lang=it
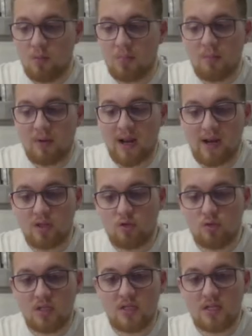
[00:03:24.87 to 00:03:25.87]
a preparare
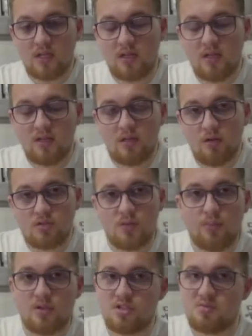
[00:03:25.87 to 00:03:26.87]
tutti gli ingredienti così
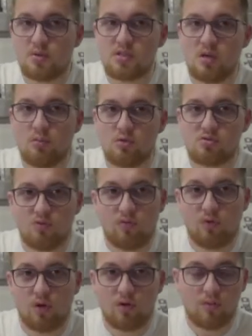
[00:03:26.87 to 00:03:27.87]
poi ci spostiamo sul
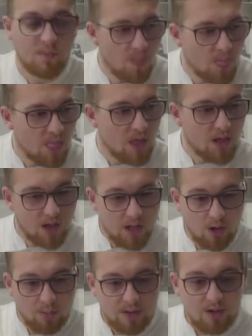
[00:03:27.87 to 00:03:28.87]
fuoco.
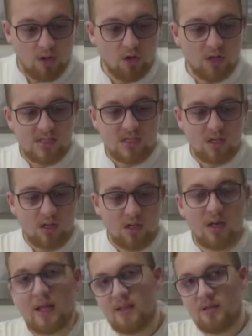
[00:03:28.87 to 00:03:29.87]
Allora, prima cosa
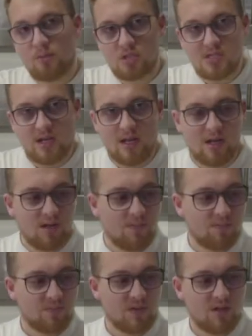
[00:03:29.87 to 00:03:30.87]
l'aria di mozzarella.
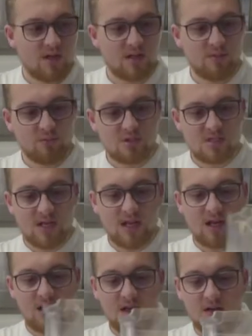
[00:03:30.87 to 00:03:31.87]
L'aria di
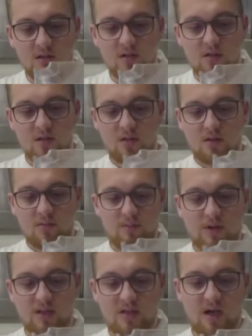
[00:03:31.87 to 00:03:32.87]
mozzarella,
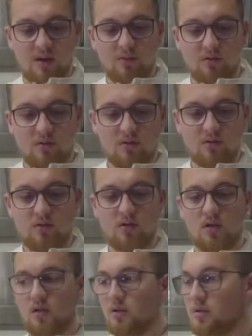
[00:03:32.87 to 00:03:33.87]
prendiamo
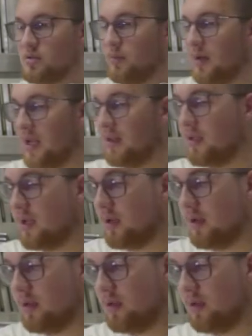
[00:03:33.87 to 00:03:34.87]
il nostro
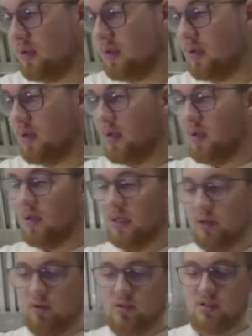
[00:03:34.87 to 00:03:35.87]
blender la
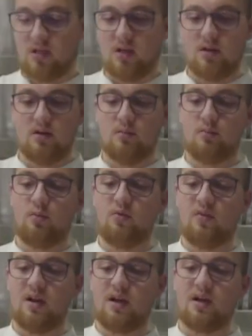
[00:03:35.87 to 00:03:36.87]
nostra
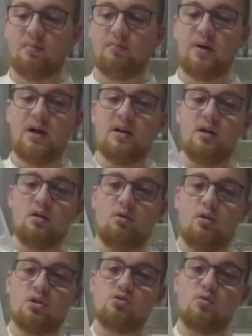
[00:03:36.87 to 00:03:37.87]
bufala campana
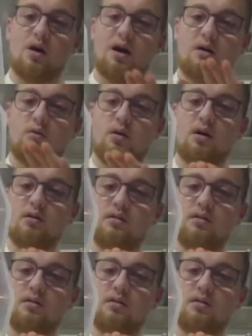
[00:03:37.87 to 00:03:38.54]
con la sua acqua